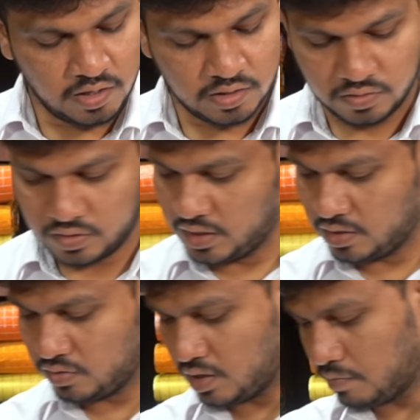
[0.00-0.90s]
సో
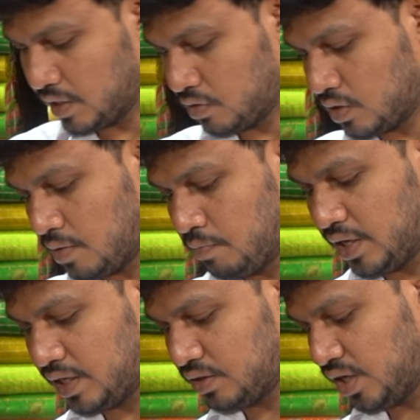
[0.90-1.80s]
దీంతో కూడా మనకు
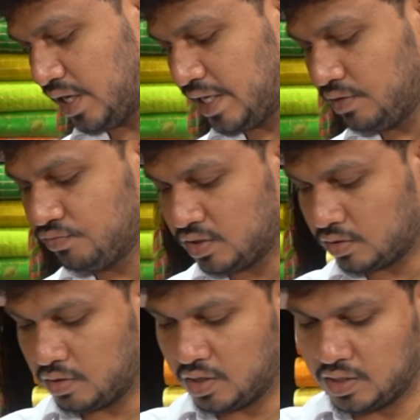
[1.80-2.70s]
కంప్లీట్ థ్రెడ్డింగ్
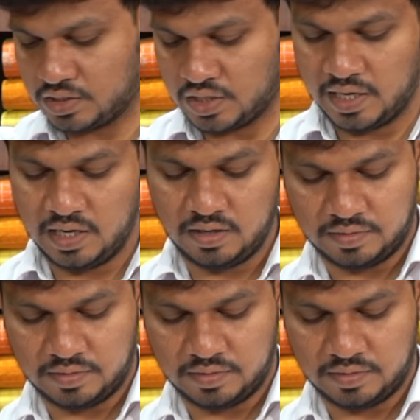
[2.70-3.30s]
వర్క్ స్టైల్